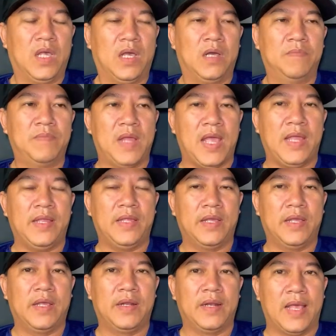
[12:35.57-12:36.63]
hôm nay
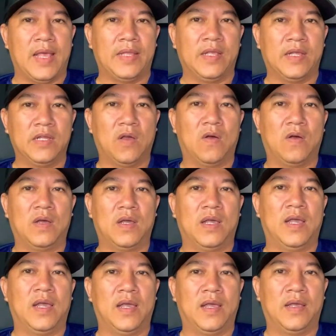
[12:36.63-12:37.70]
là vẫn còn
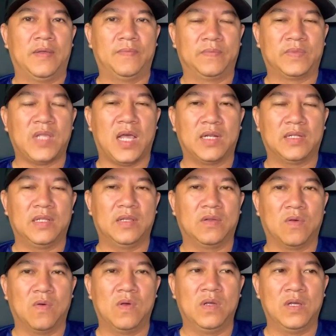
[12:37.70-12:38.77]
à, tết
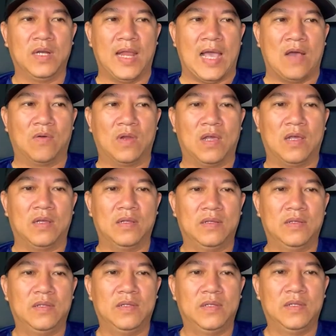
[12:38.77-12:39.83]
của người lào đó
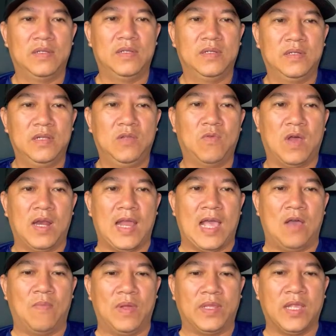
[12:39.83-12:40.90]
đi qua
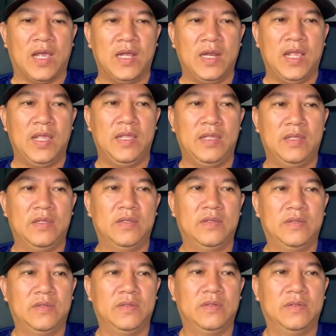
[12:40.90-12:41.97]
lào mà chơi đi
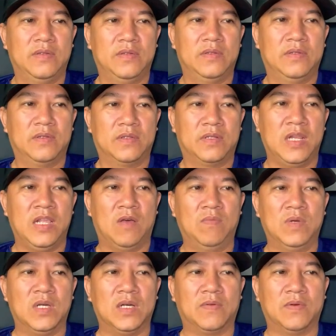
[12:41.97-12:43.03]
đi
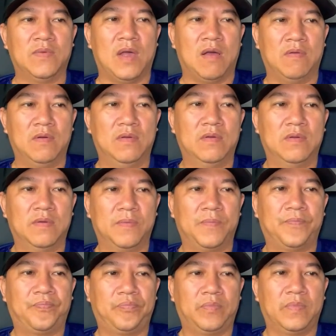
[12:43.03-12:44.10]
không được đúng không
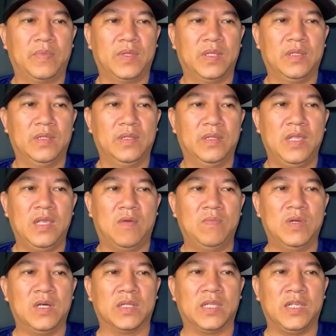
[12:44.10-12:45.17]
đi không
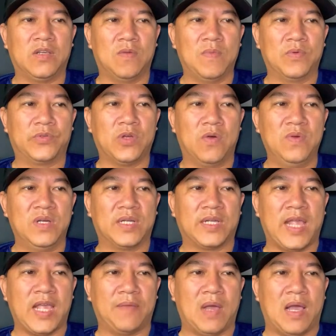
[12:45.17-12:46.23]
được thì có một số người
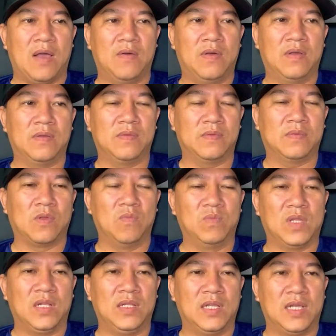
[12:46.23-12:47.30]
khác bảo ờ,
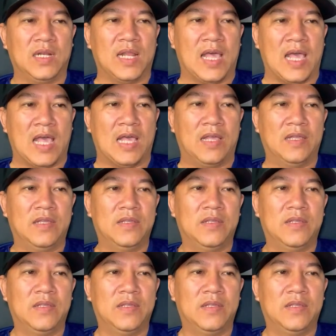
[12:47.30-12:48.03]
tung tin là